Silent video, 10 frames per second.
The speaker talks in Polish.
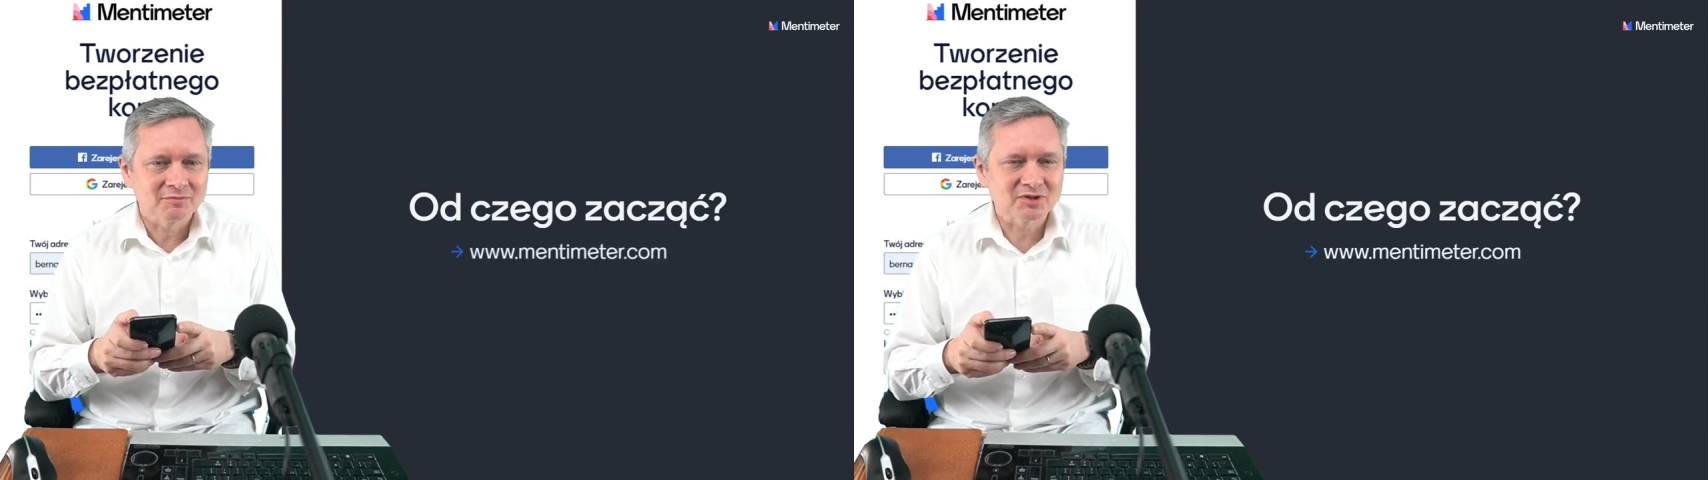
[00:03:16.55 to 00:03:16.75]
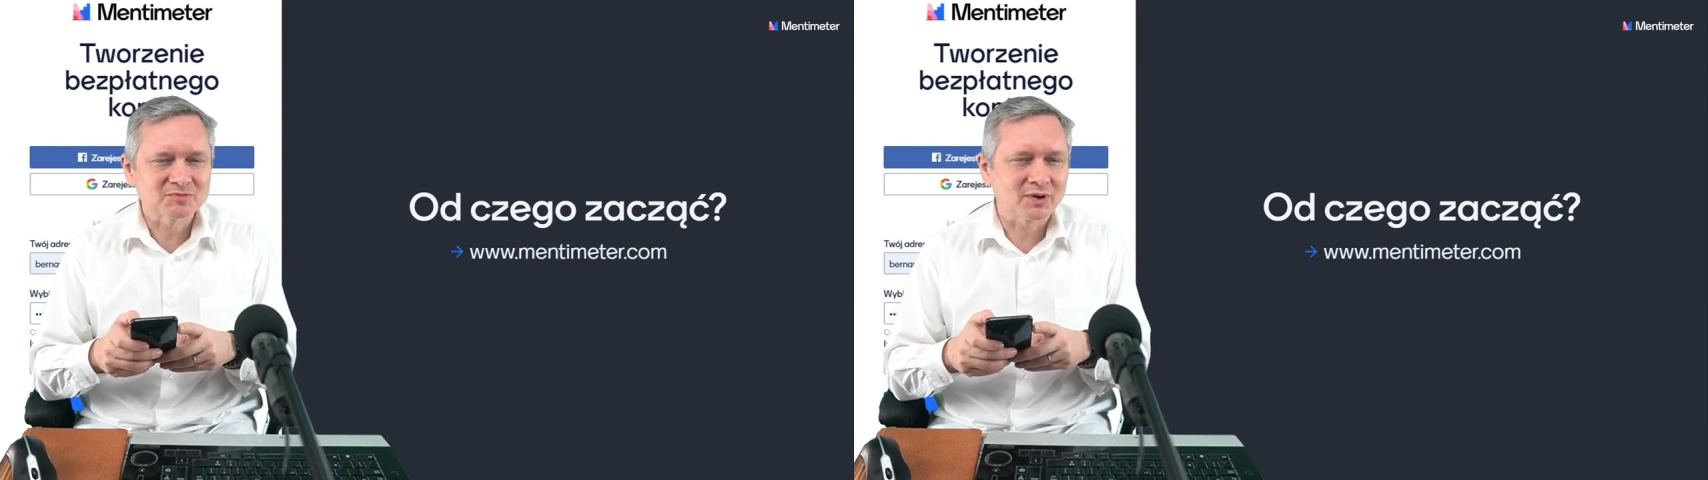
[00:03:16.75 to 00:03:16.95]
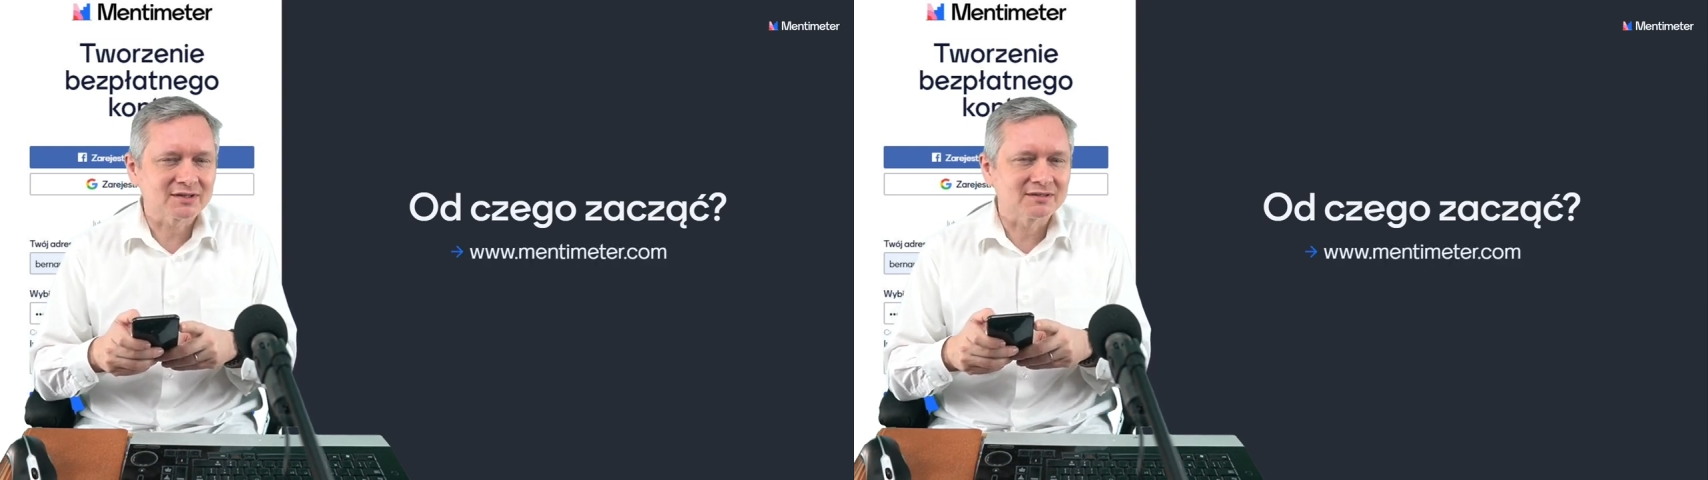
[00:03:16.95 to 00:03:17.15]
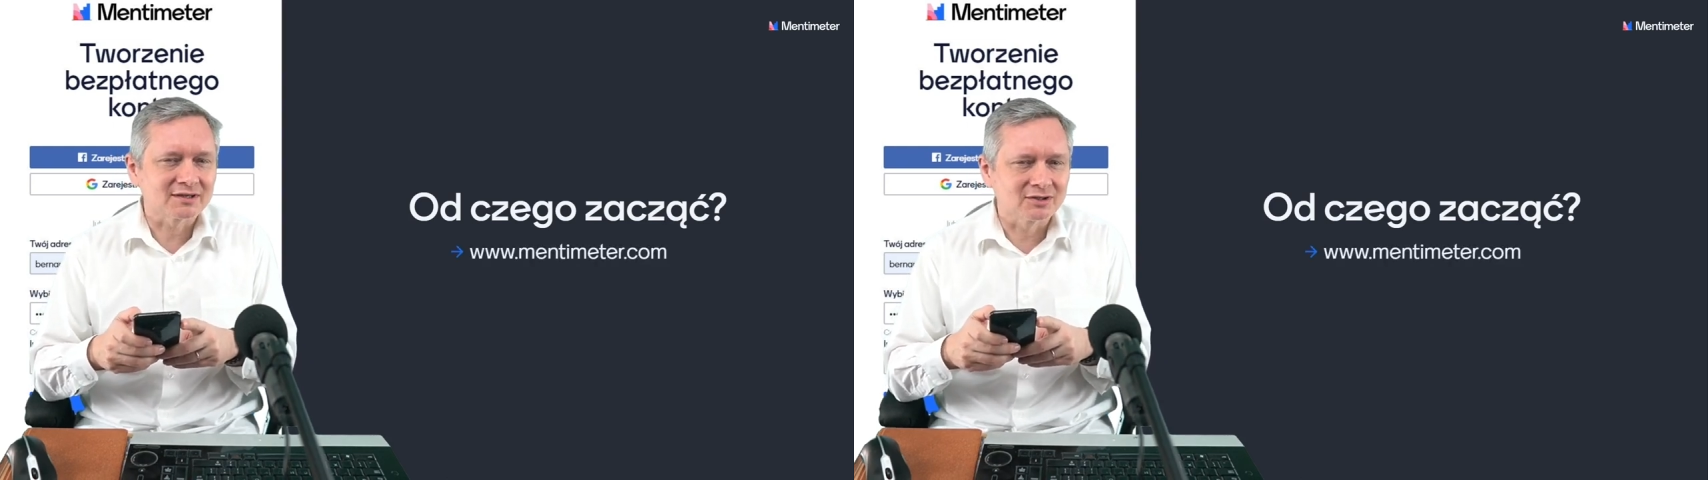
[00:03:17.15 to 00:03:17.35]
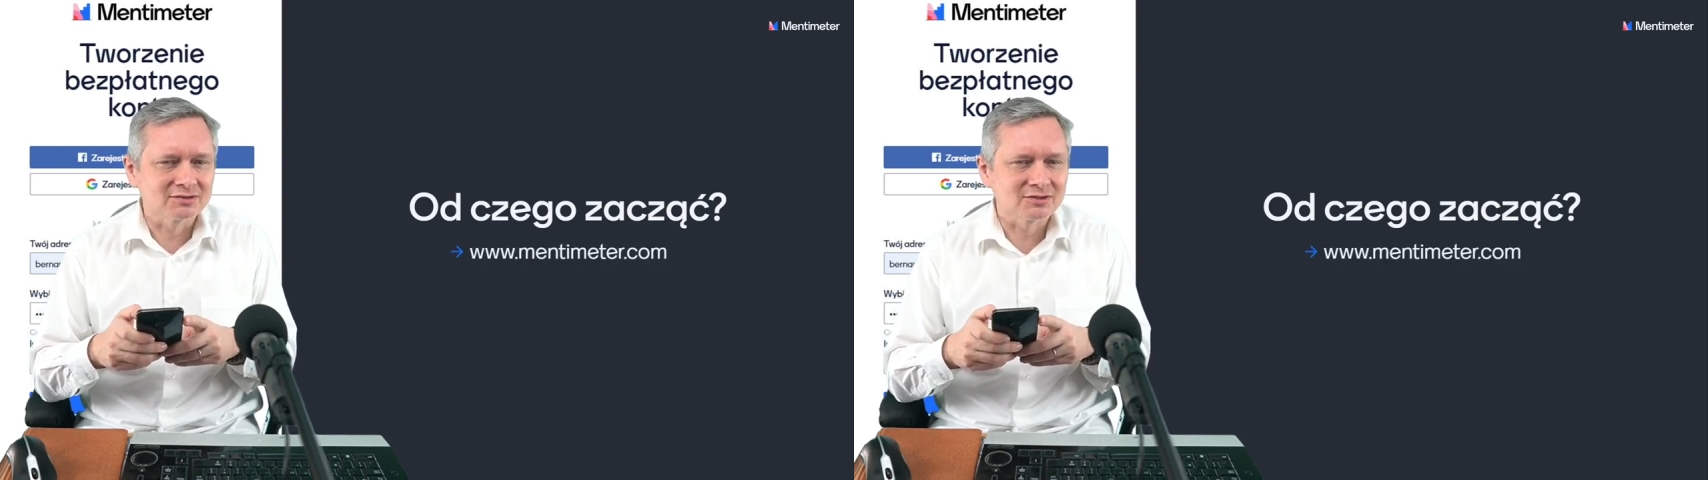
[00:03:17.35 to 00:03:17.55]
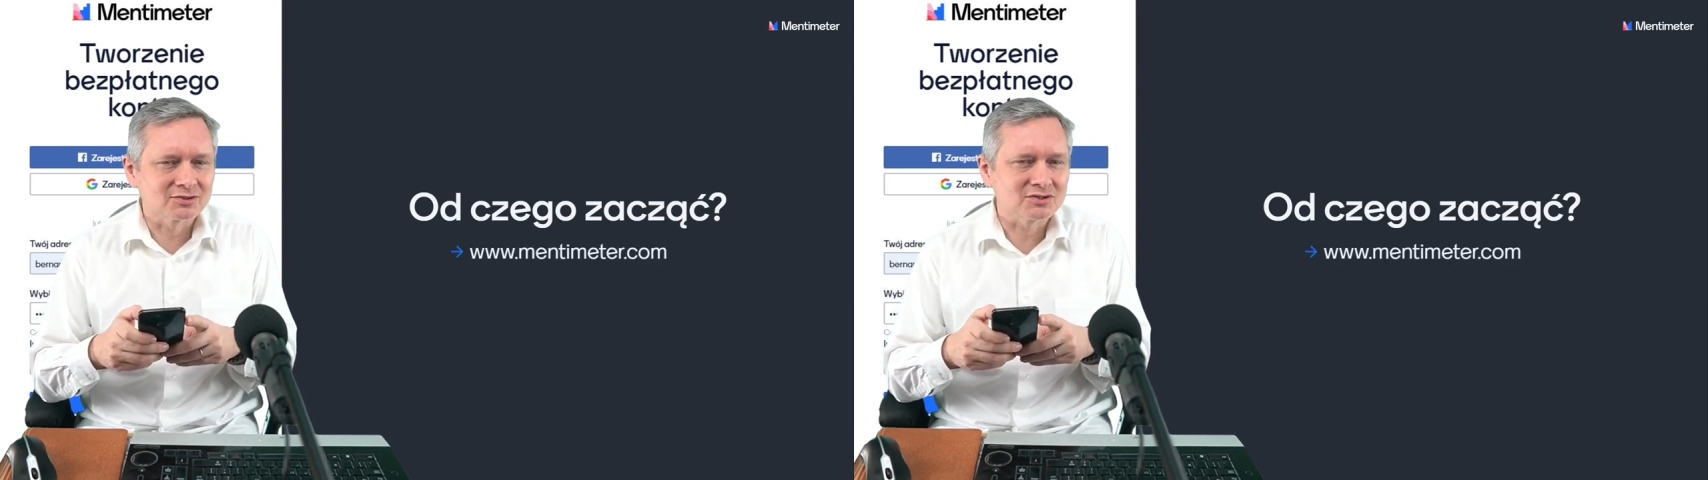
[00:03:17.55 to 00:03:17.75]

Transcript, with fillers: bezpłatne konto,